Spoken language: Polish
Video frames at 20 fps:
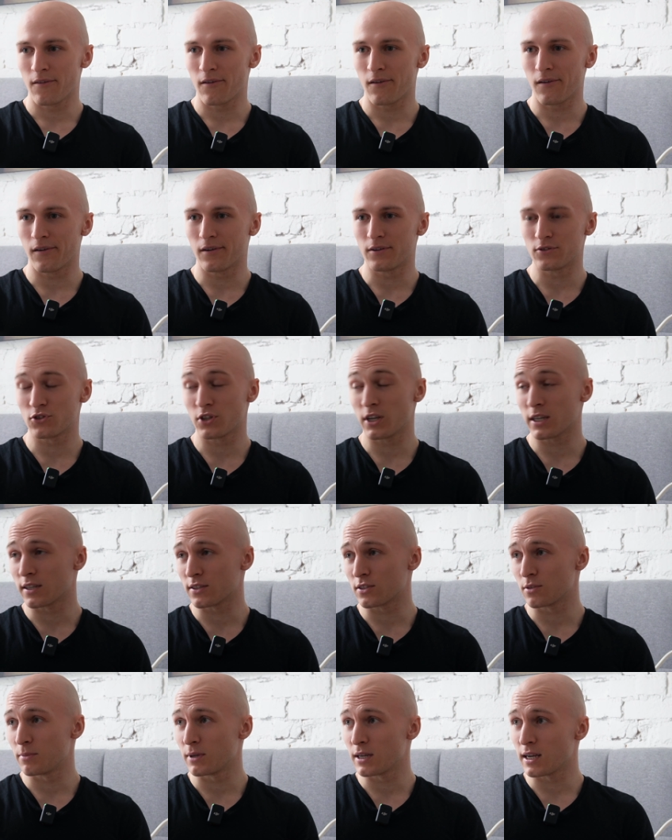e, że
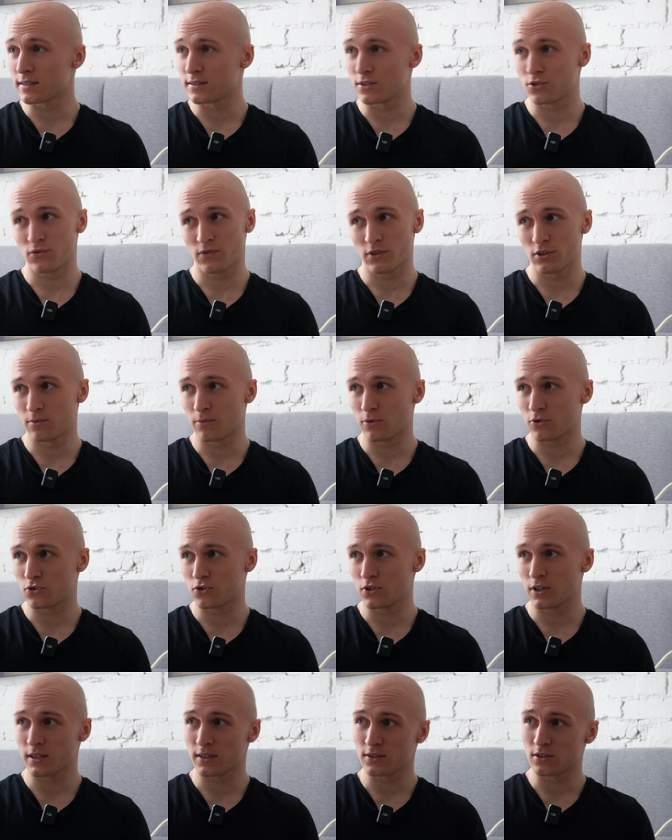jakie sobie radzę, czy
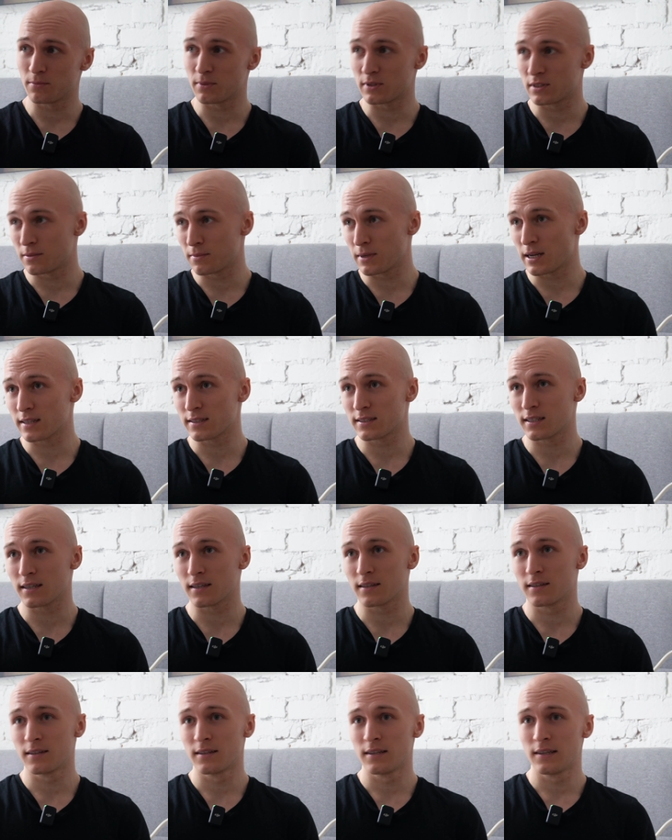wiadomości, jakie sobie z tym
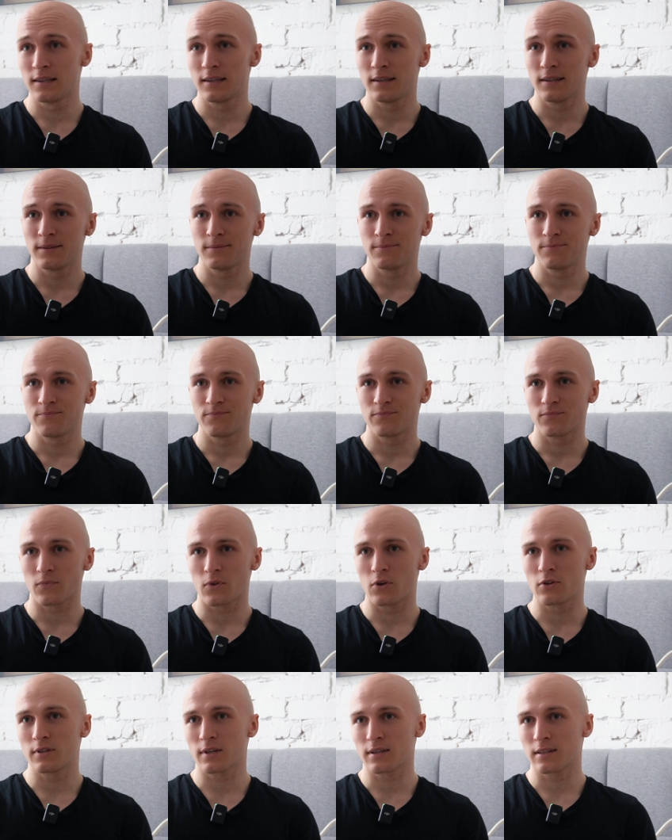radzę.
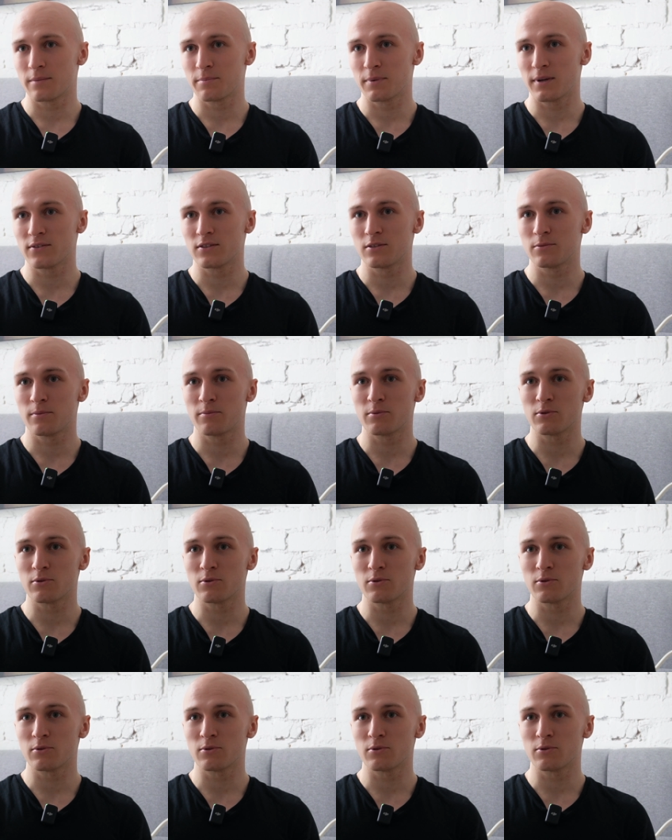I tak naprawdę po